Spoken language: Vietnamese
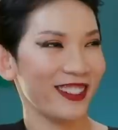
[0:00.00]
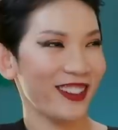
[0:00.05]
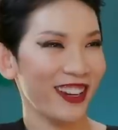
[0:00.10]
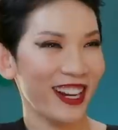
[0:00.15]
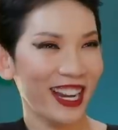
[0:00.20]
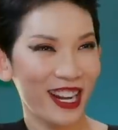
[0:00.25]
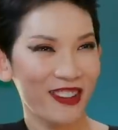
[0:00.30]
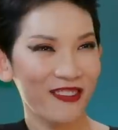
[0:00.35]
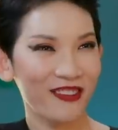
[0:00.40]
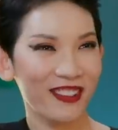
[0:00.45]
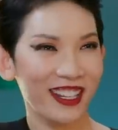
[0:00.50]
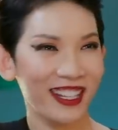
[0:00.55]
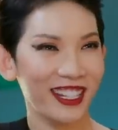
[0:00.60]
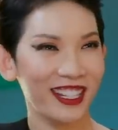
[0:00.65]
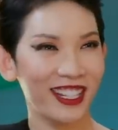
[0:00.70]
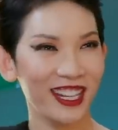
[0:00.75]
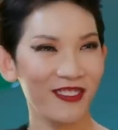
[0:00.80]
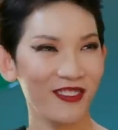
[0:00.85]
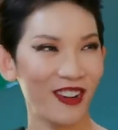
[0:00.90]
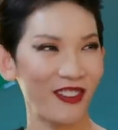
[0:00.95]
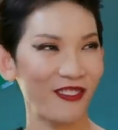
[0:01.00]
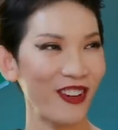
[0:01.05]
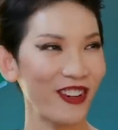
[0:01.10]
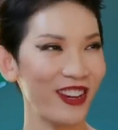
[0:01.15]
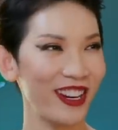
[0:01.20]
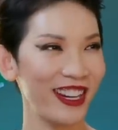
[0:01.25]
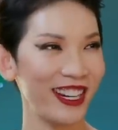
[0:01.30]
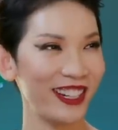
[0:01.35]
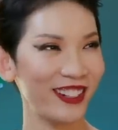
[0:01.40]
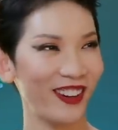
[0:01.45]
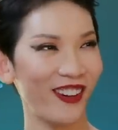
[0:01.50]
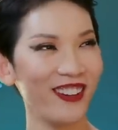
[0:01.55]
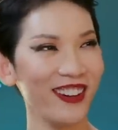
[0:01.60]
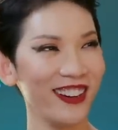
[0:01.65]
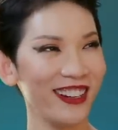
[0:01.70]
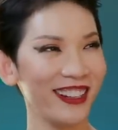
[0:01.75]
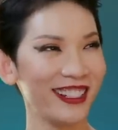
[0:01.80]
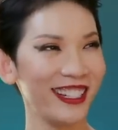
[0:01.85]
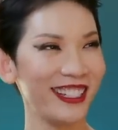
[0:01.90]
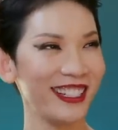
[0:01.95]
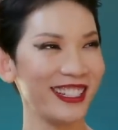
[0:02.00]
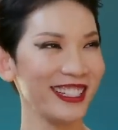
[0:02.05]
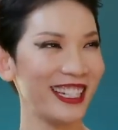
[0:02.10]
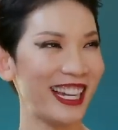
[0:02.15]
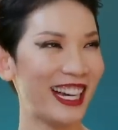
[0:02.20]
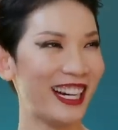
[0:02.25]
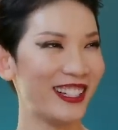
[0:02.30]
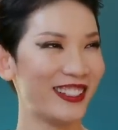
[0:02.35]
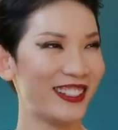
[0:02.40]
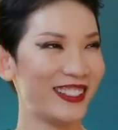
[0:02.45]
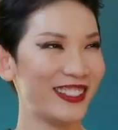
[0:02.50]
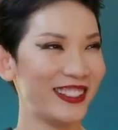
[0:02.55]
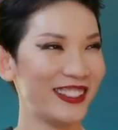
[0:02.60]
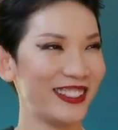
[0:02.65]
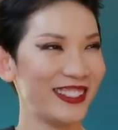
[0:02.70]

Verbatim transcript: Còn em thì khi mà máu điên nổi lên thì như nào?